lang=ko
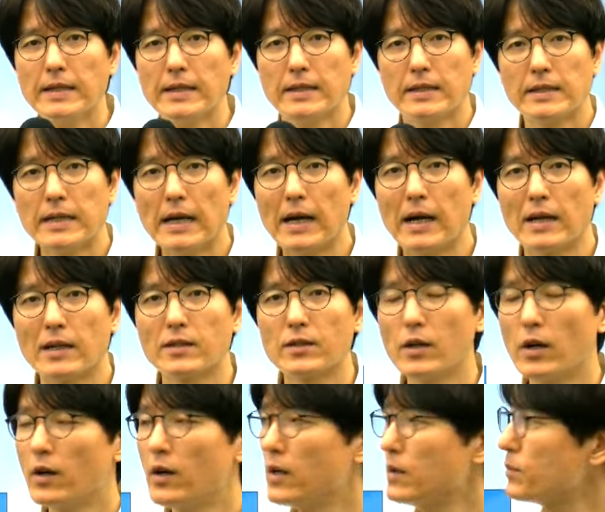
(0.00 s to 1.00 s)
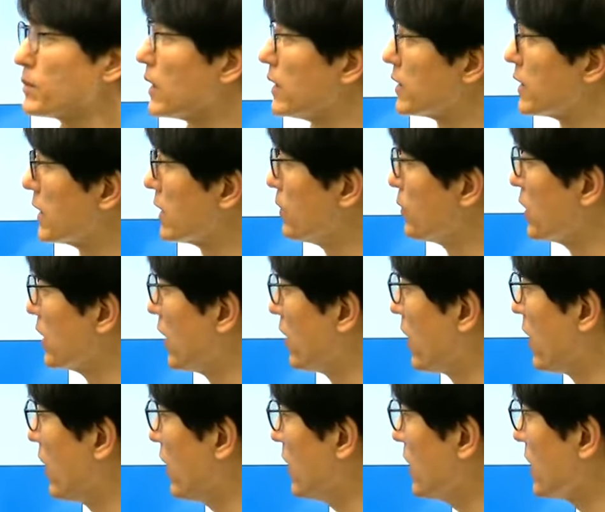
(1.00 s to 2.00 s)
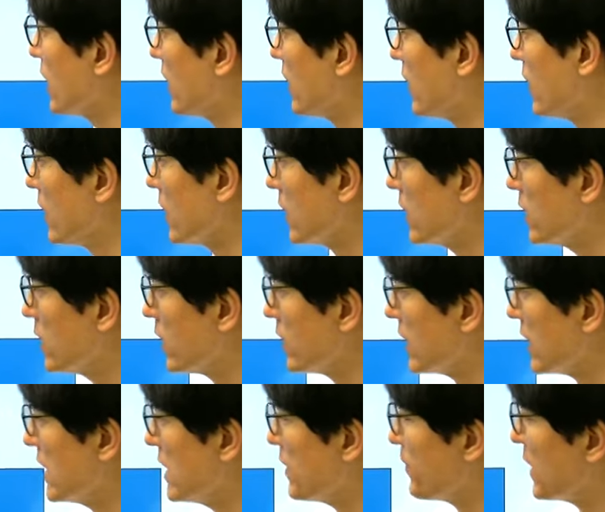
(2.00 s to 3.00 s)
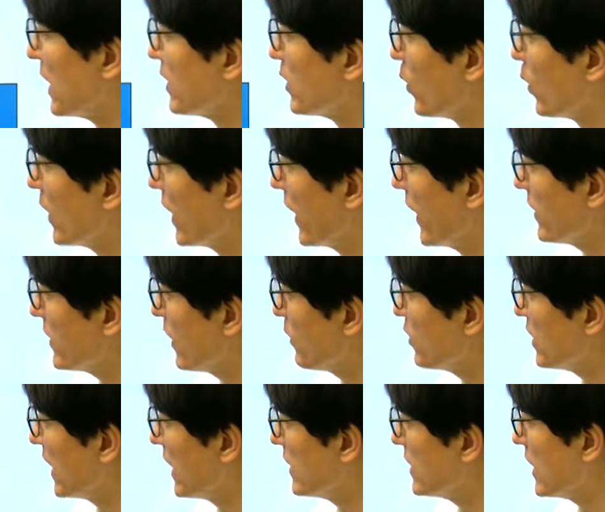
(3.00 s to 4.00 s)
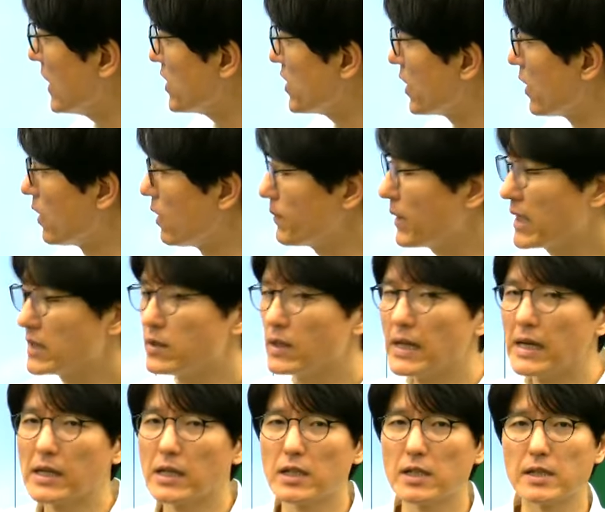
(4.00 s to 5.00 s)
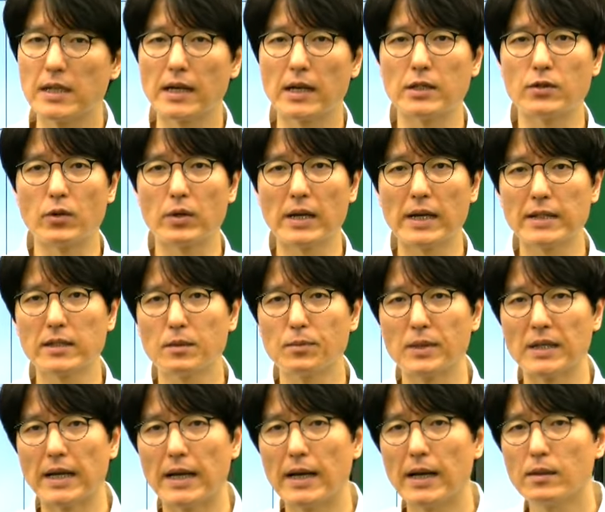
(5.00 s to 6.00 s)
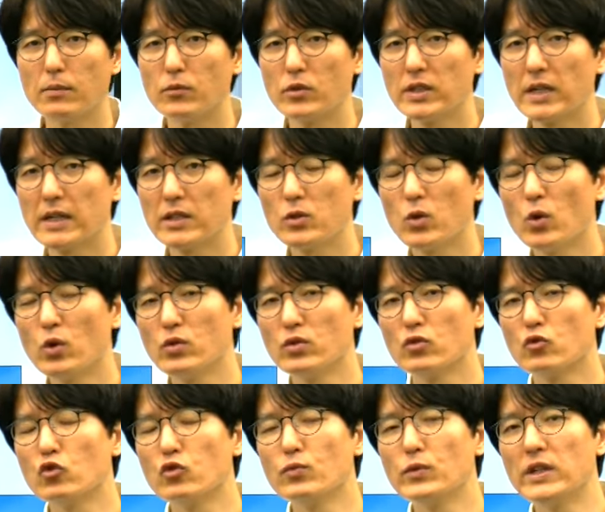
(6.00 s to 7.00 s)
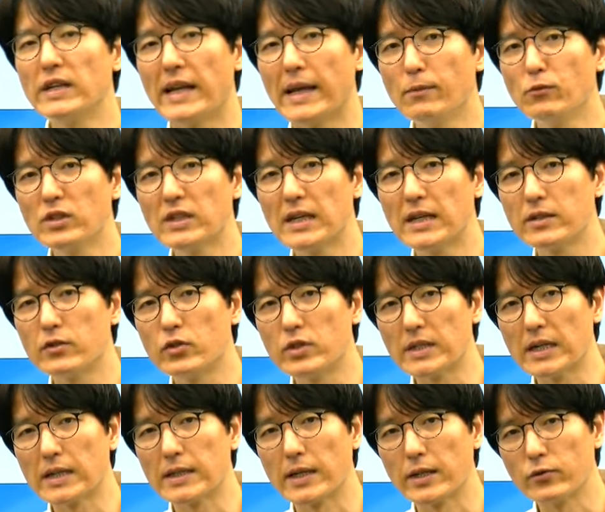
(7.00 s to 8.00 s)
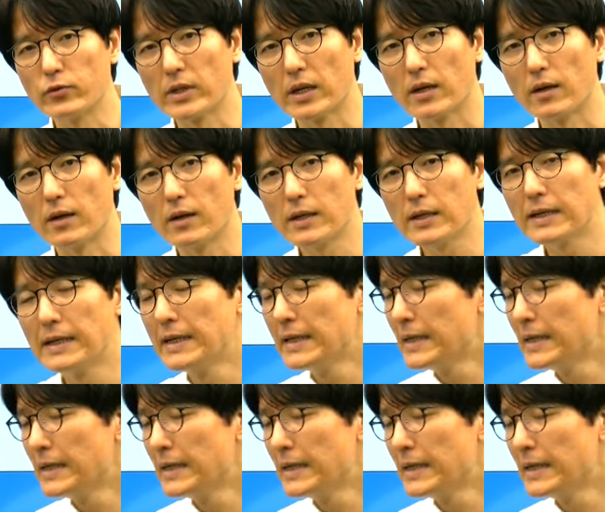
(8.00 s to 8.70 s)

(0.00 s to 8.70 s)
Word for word: 자, 그럼 지금부터 어, 이천이십사 년 올해 세무사 일 차 시험 해설 강의를 시작하도록 하겠습니다. 문제가 총 이십사 문제가 출제가 됐고요.